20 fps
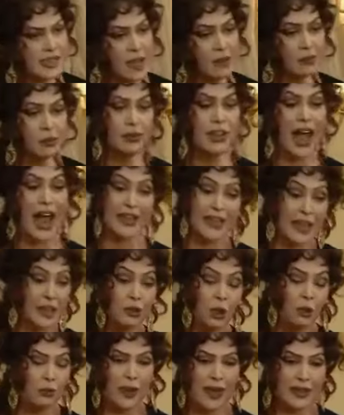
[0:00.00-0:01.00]
İhsan bu
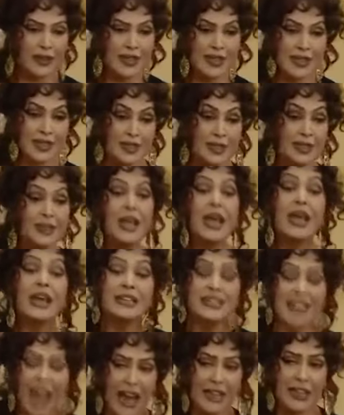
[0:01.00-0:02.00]
dernek toplantısının
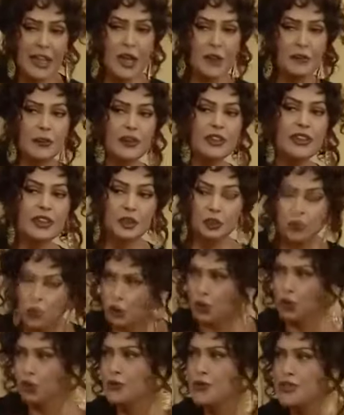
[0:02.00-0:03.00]
nerede yapıldığını
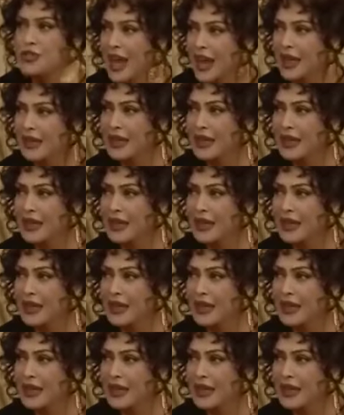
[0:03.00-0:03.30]
duydun mu